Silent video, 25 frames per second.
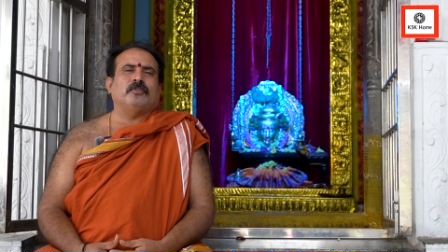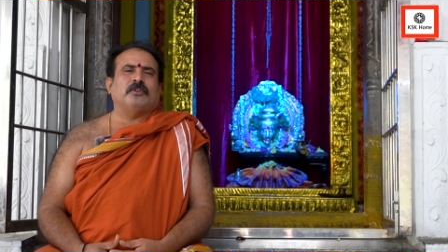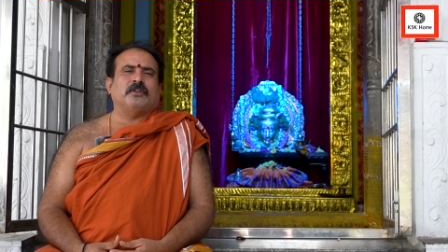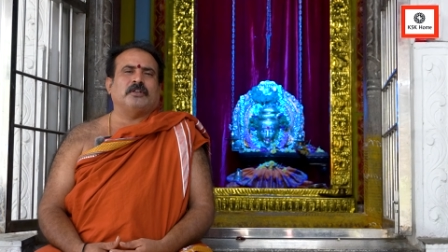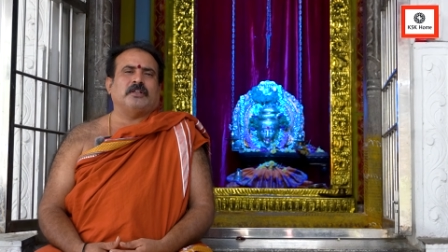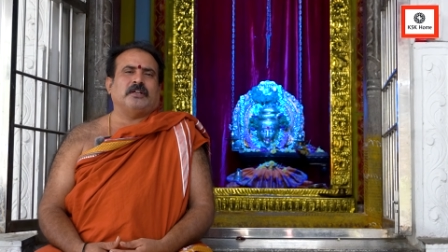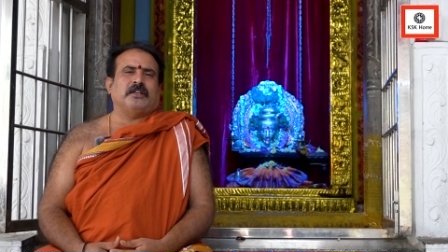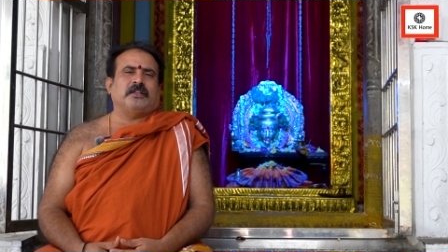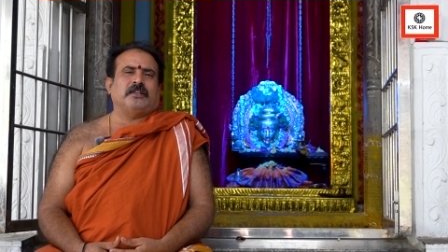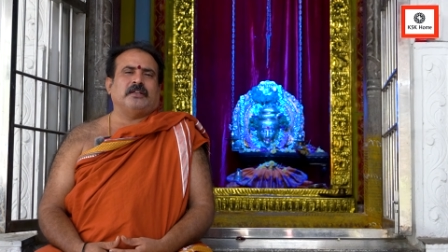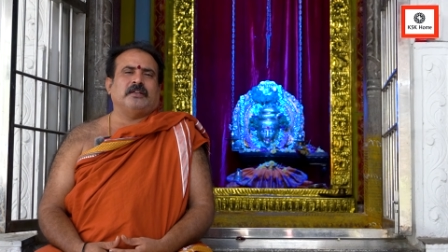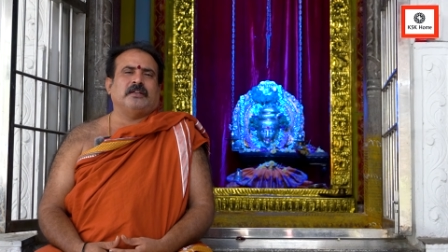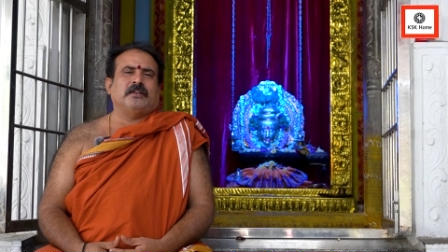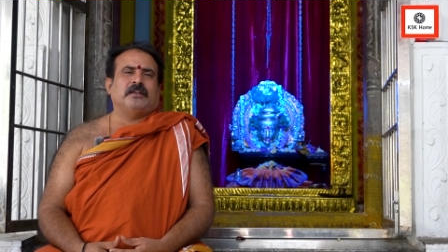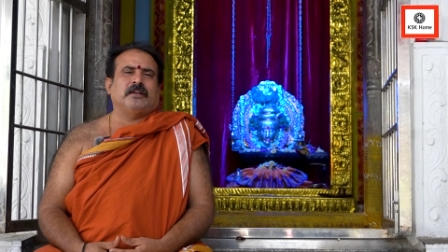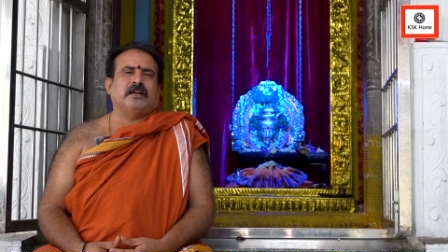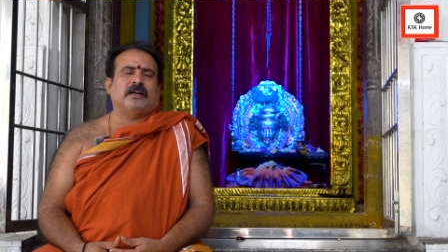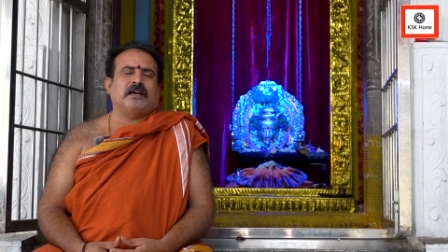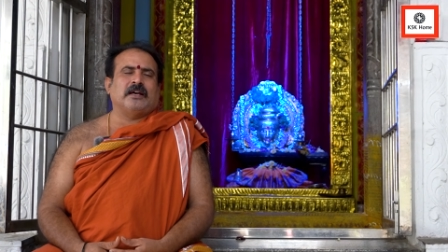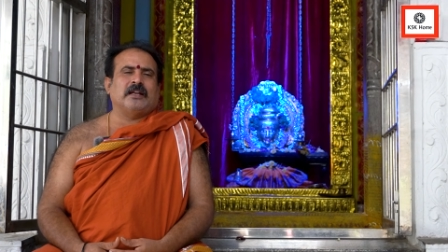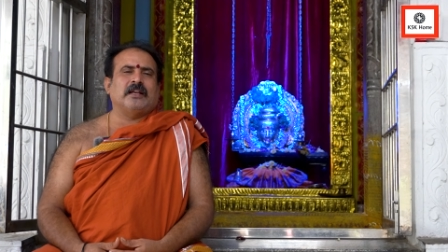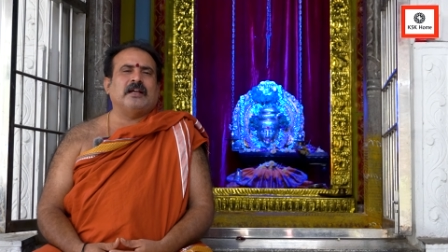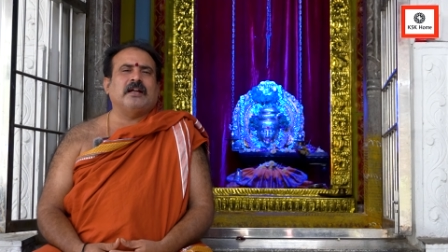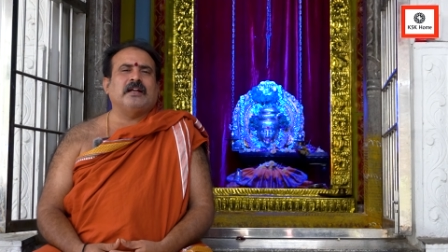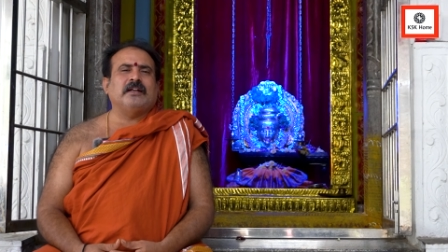ఉంటాయి
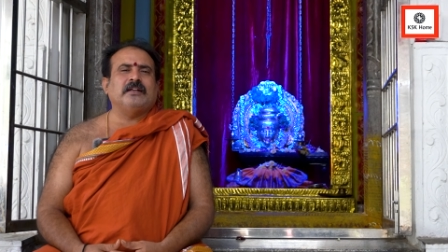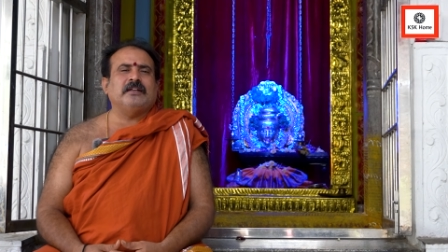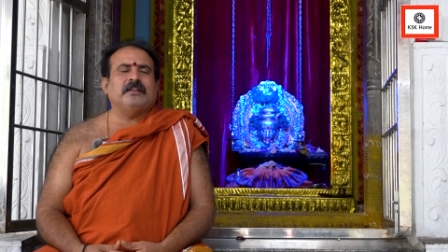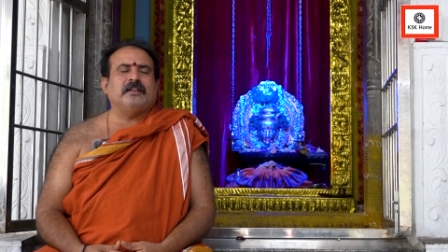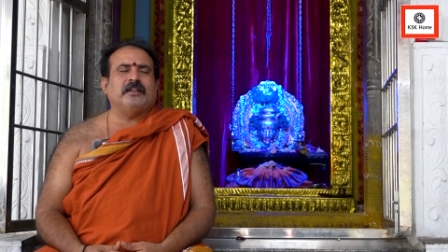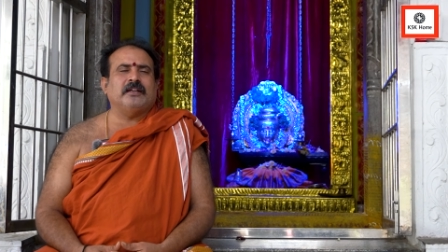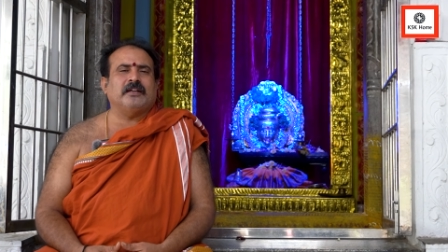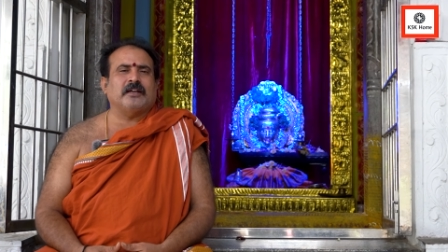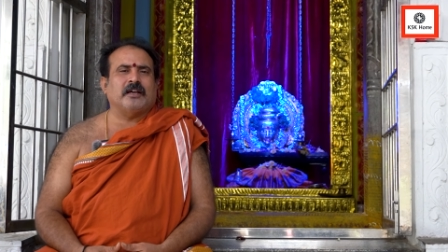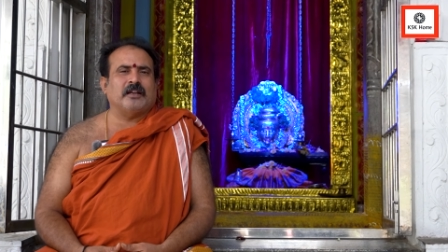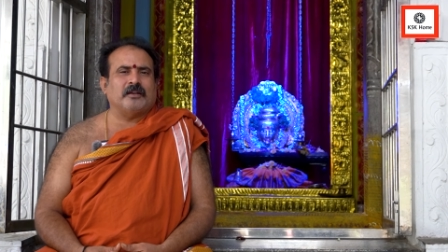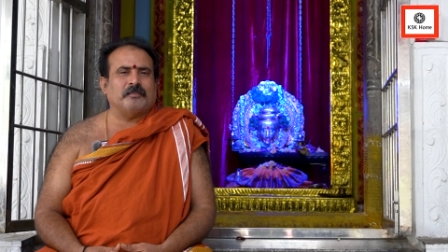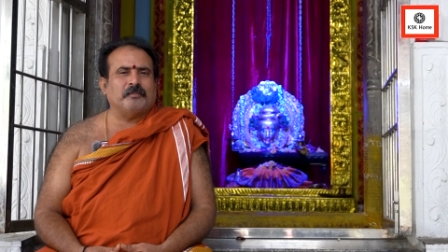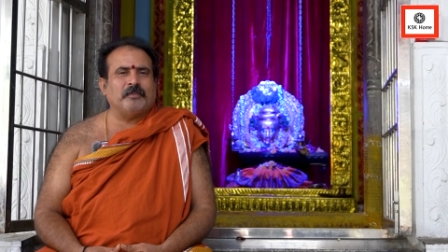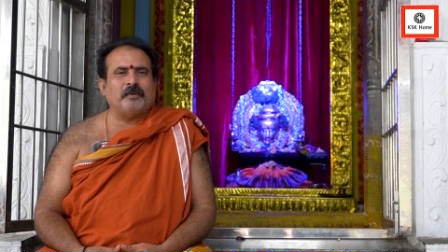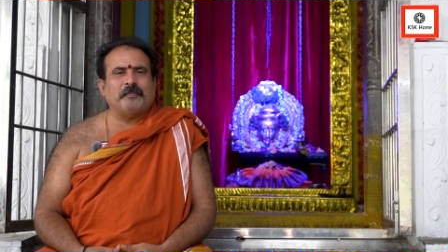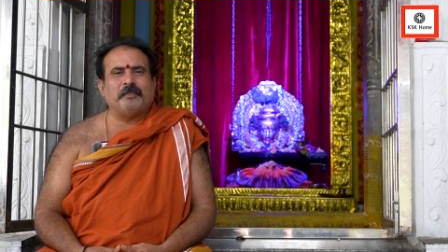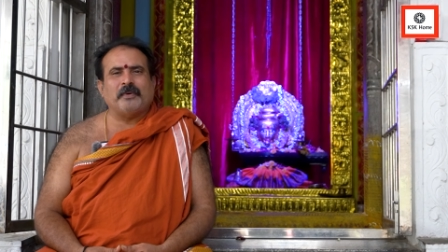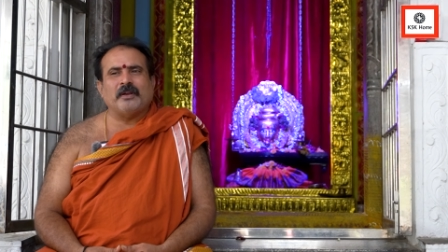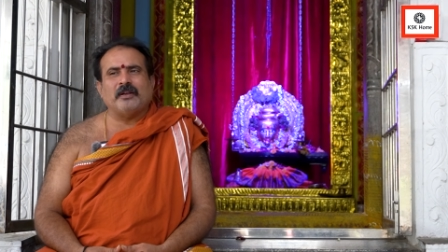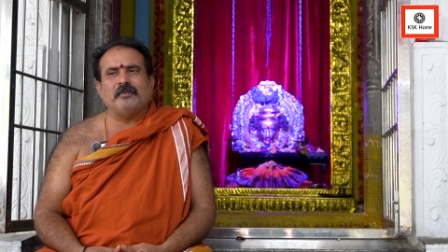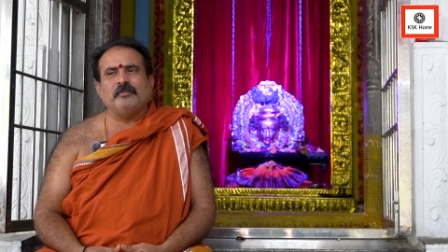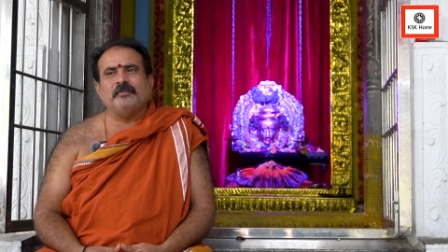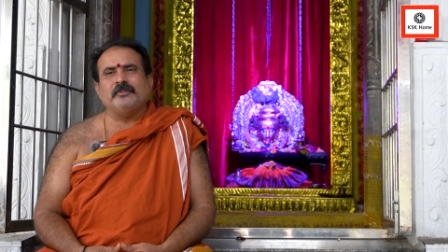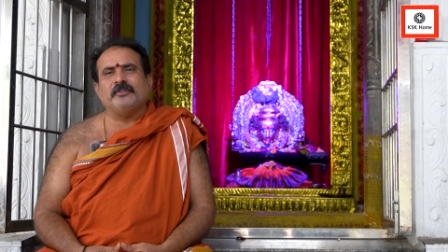అలాంటి
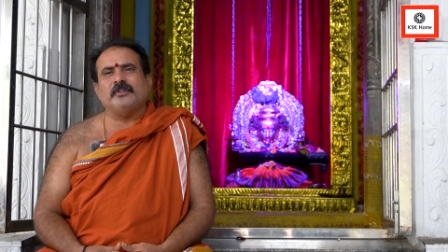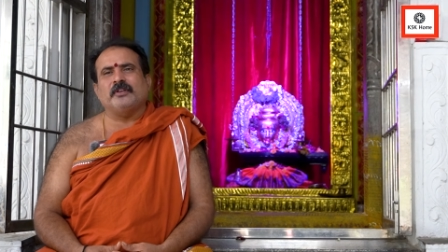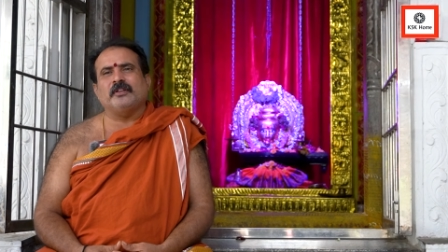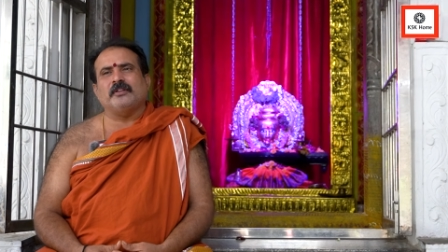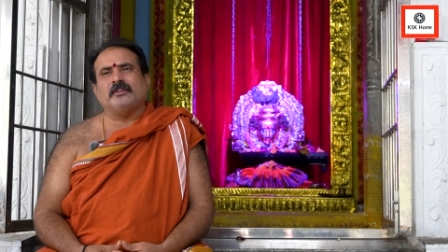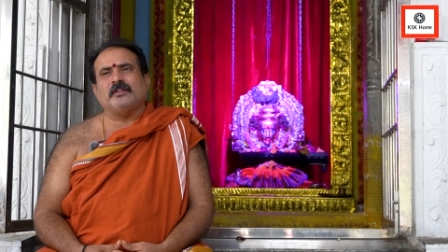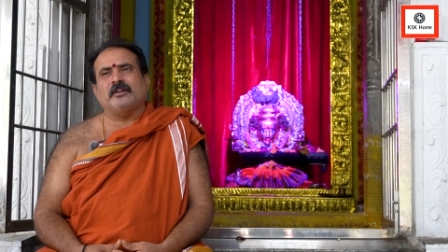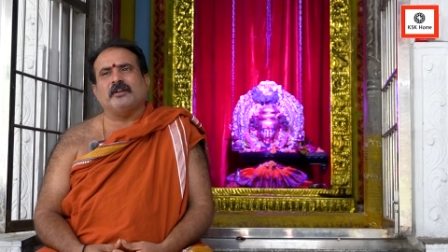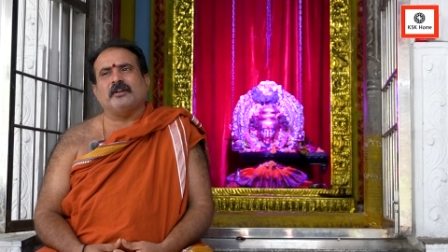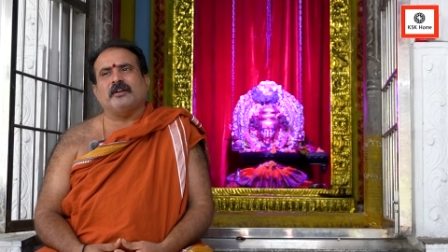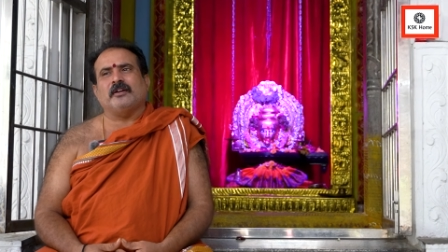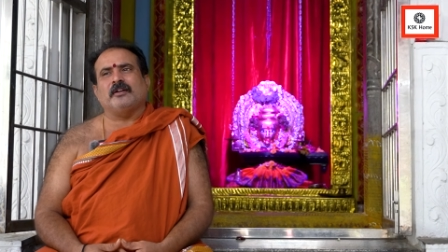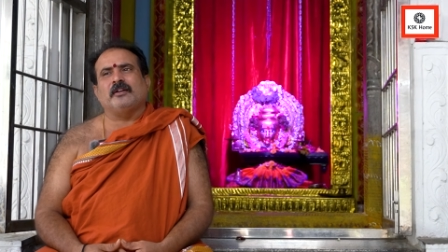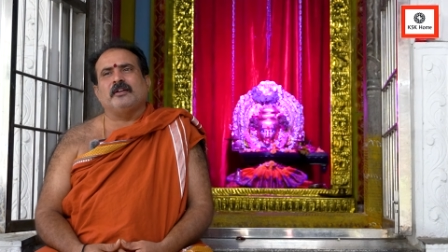కర్మఫలం చేత